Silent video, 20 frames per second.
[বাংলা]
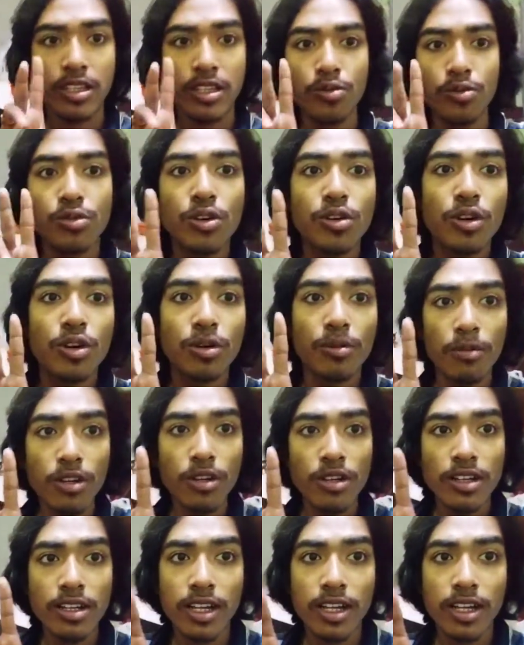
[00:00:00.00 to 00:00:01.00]
দুটো কম্বল
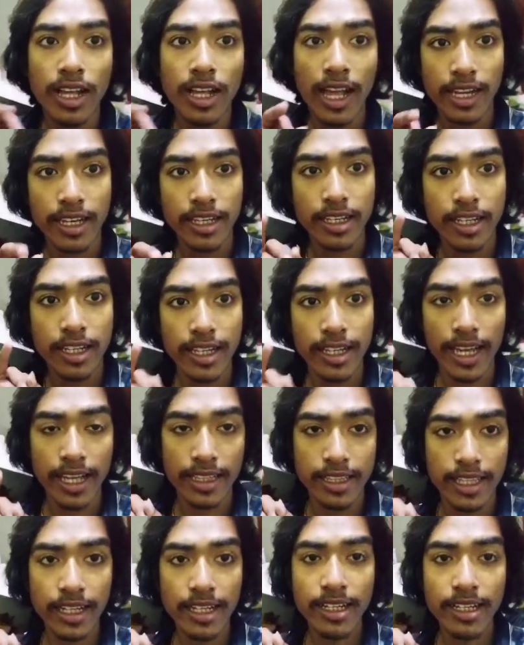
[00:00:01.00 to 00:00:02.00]
একটা
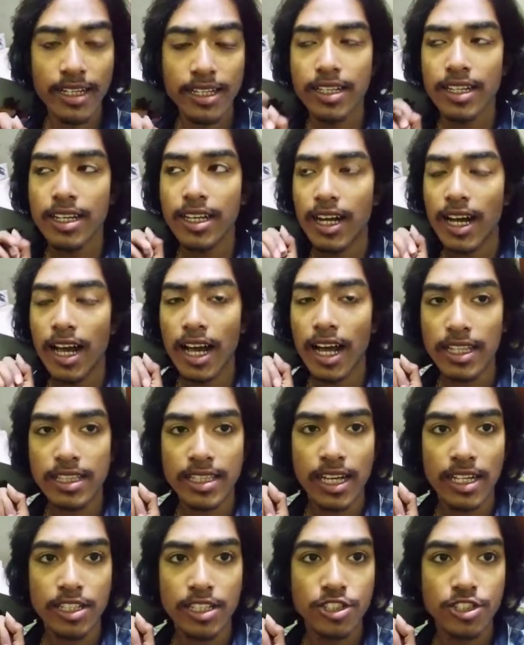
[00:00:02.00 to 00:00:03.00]
ক্যাথা আর
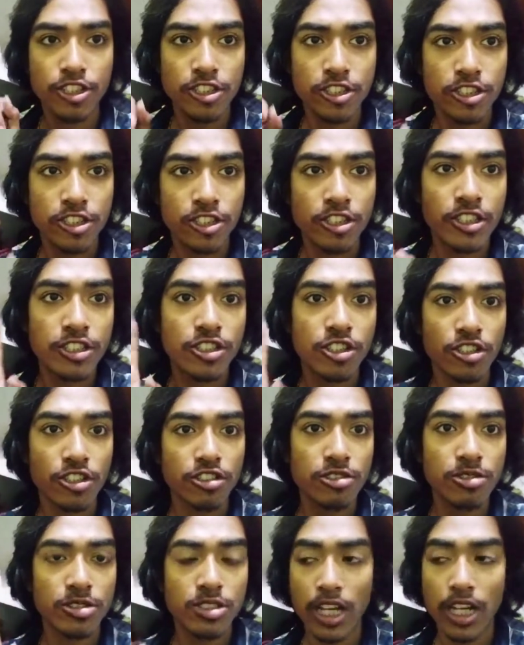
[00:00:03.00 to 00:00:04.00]
তার সঙ্গে সঙ্গে যত
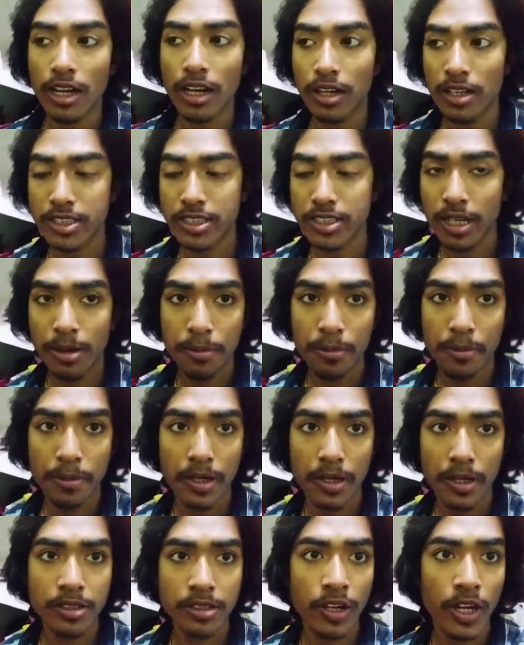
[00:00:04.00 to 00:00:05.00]
চা জামা
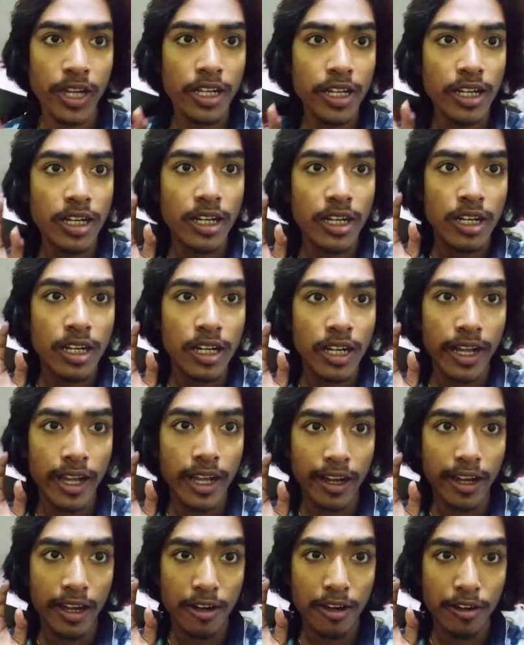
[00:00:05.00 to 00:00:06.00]
প্যান্ট হয়
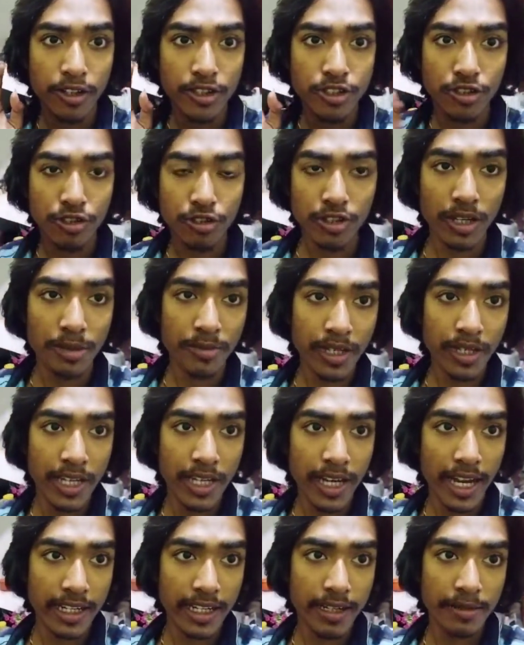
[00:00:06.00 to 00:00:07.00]
ওই ছোট গামলার
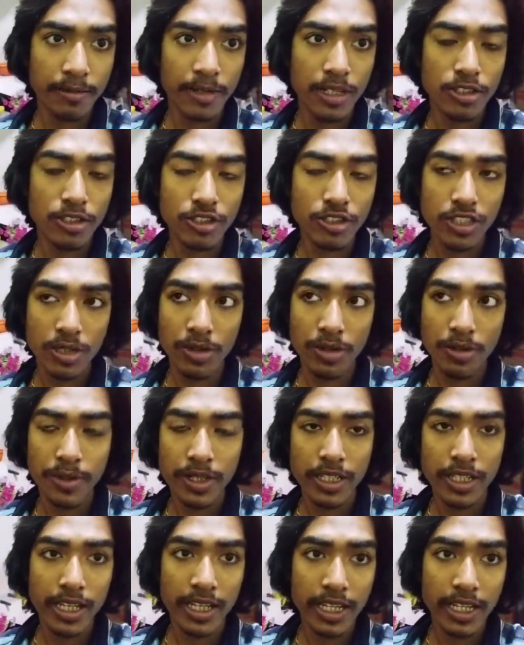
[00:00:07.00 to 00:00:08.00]
এক গামলা তো জামা
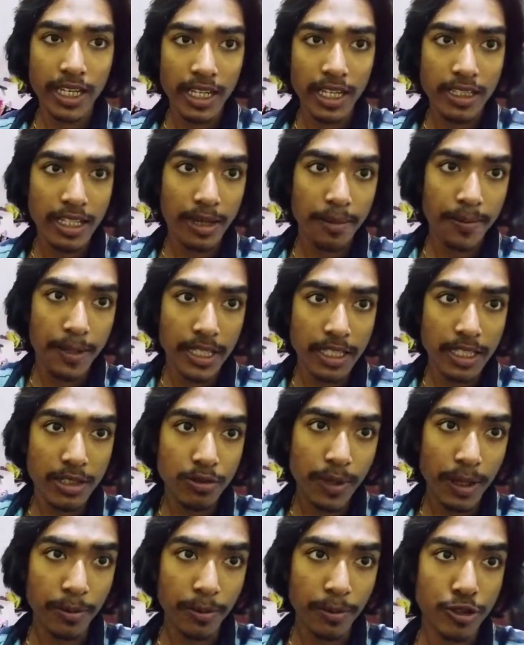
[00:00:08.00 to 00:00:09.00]
প্যান্ট দেখলে আর তার
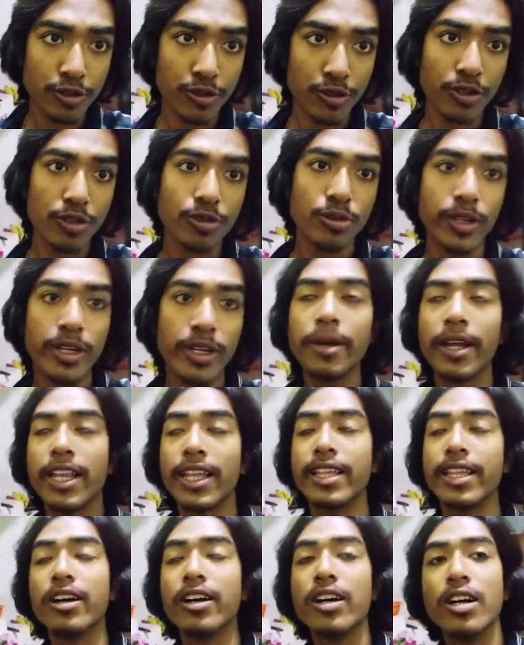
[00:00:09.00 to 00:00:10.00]
পাতেও পাপোশগুলো ধুয়ে
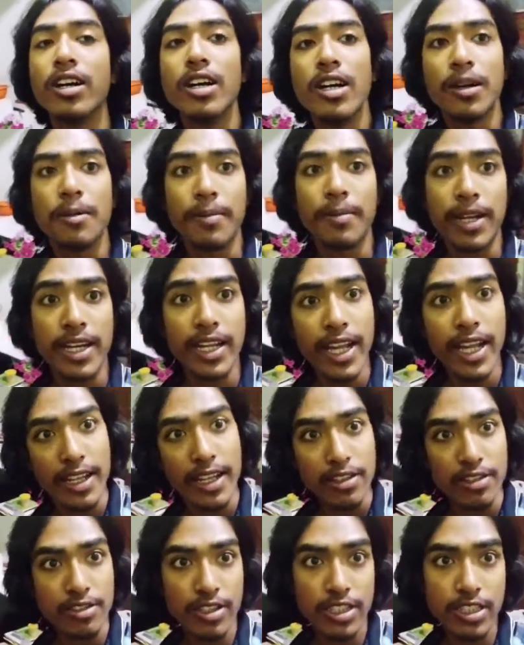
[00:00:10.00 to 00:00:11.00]
মেনে দেওয়া মানে
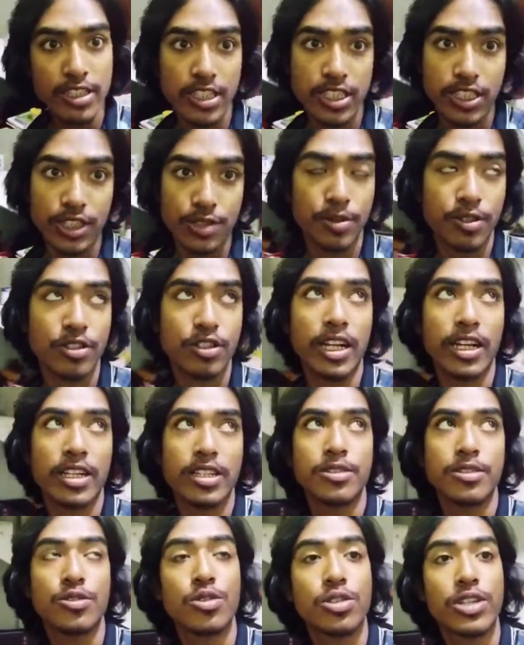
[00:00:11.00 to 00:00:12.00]
এতটা জিনিসপত্র
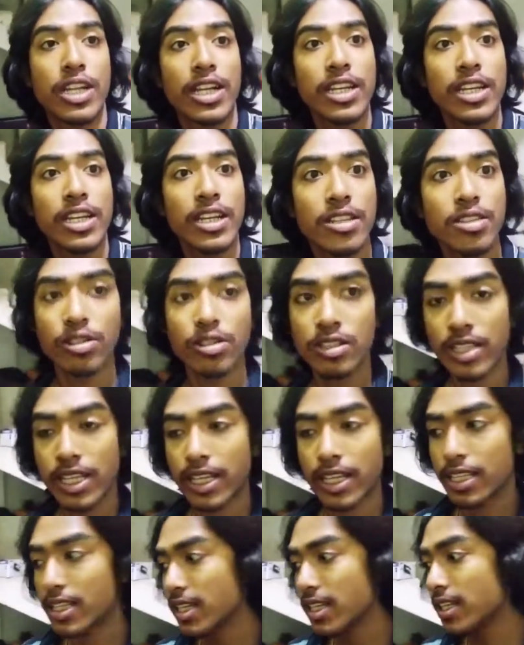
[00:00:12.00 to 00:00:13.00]
আর টোটালি
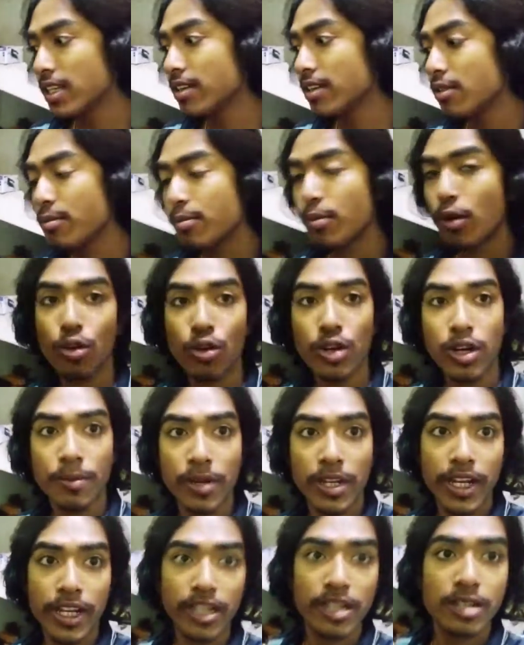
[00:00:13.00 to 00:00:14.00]
দেখতে গেলে ওই বড়
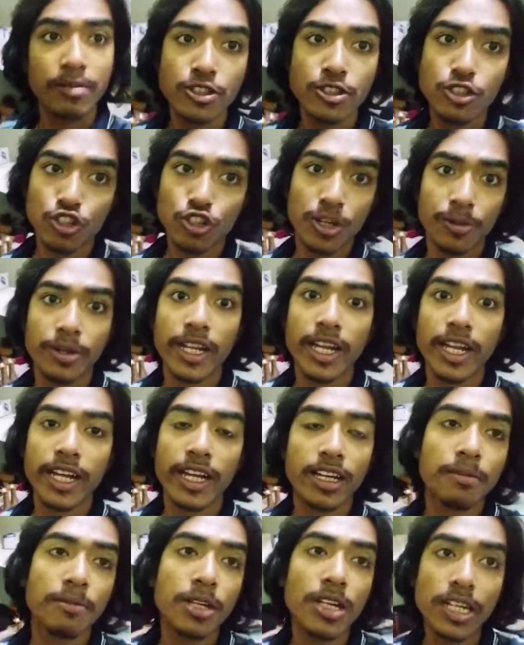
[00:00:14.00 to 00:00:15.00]
গামলা এক গামলা ছোট গামলা
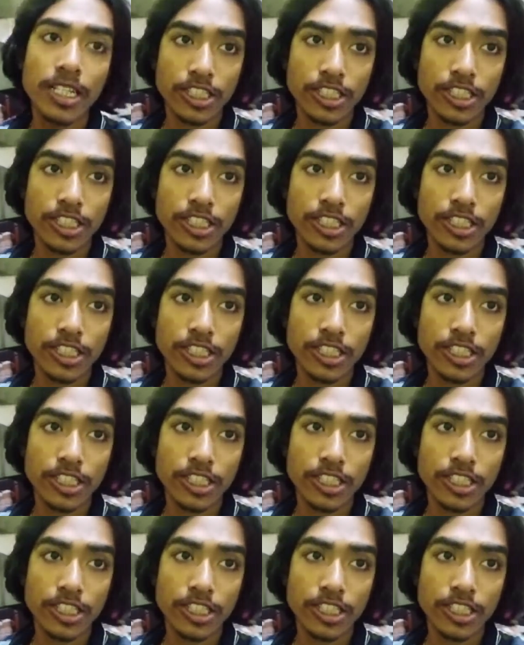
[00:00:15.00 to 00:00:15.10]
এক গামলা